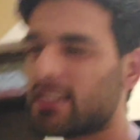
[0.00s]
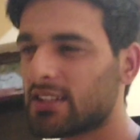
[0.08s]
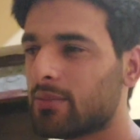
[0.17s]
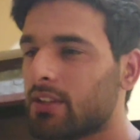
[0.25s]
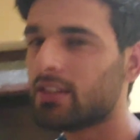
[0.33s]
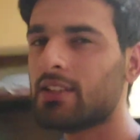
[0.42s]
रात
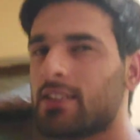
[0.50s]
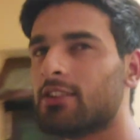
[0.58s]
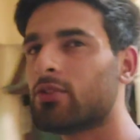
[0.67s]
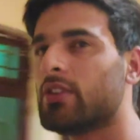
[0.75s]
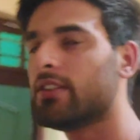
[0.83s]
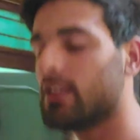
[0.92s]
की भी नींद
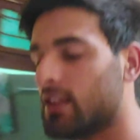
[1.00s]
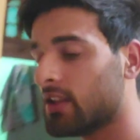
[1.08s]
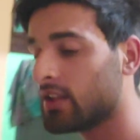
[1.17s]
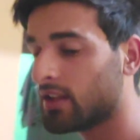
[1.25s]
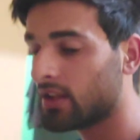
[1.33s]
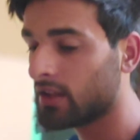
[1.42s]
थी थोड़ी सी
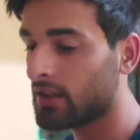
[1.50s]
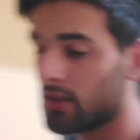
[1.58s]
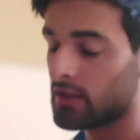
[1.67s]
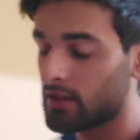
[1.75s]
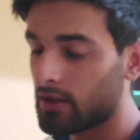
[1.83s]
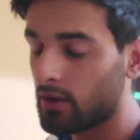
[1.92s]

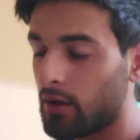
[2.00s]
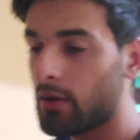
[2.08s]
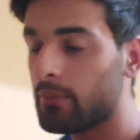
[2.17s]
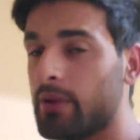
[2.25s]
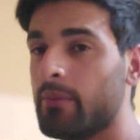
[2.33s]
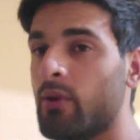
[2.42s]

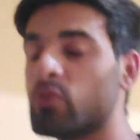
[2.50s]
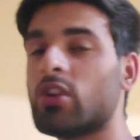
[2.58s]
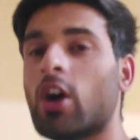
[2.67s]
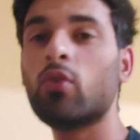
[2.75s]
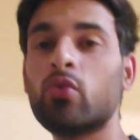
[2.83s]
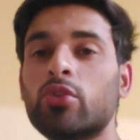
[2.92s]
अभी मैं
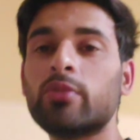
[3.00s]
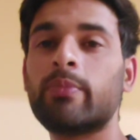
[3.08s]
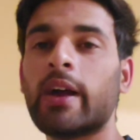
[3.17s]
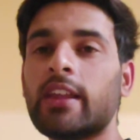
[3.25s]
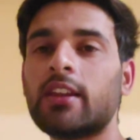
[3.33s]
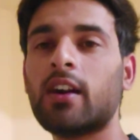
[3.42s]
उठाऊँ और
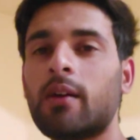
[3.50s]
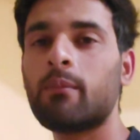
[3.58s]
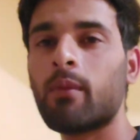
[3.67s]
बाहर का